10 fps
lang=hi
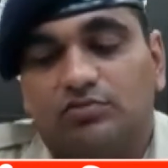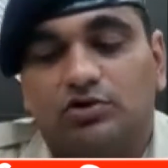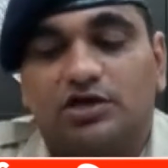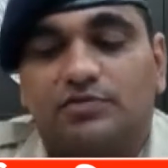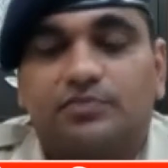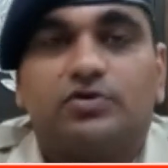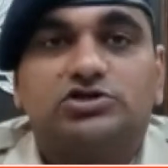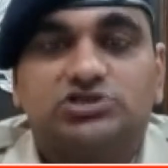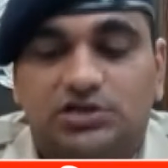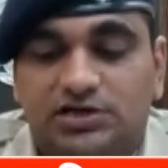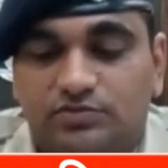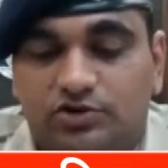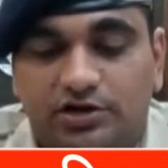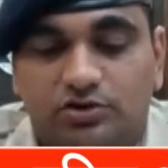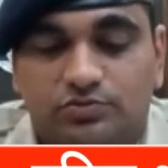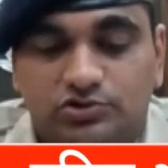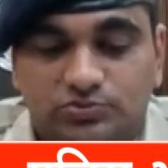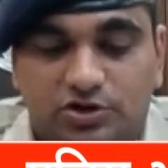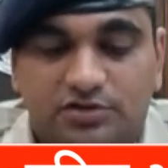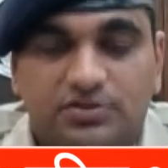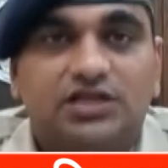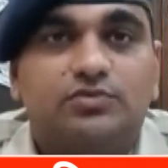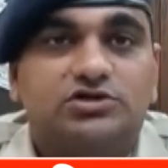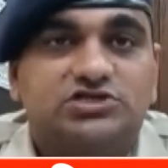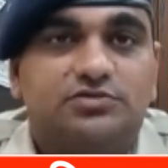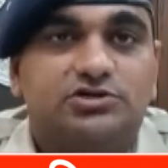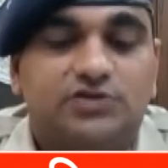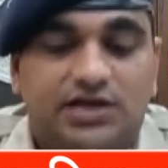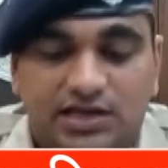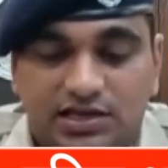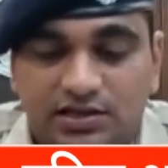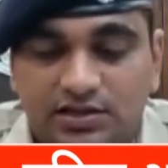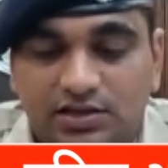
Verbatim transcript: मौके पर पहुंचकर डेड बॉडी को पोस्टमार्टम के लिए मॉर्चरी भिजवाया गया